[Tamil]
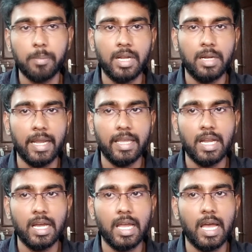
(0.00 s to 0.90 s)
பண்ண
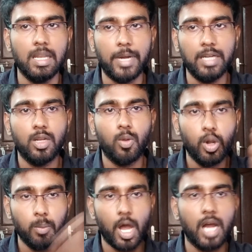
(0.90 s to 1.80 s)
நினைக்கிறாங்க அதில் பர்டிகுலர்
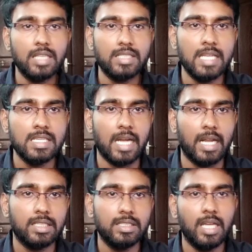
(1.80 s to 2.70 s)
ஒரு பிளாக்ல சேஞ்ச்
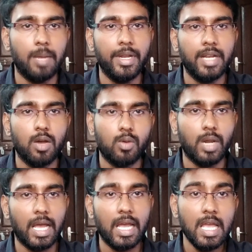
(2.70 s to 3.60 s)
நடக்குது அப்படின்னா கூட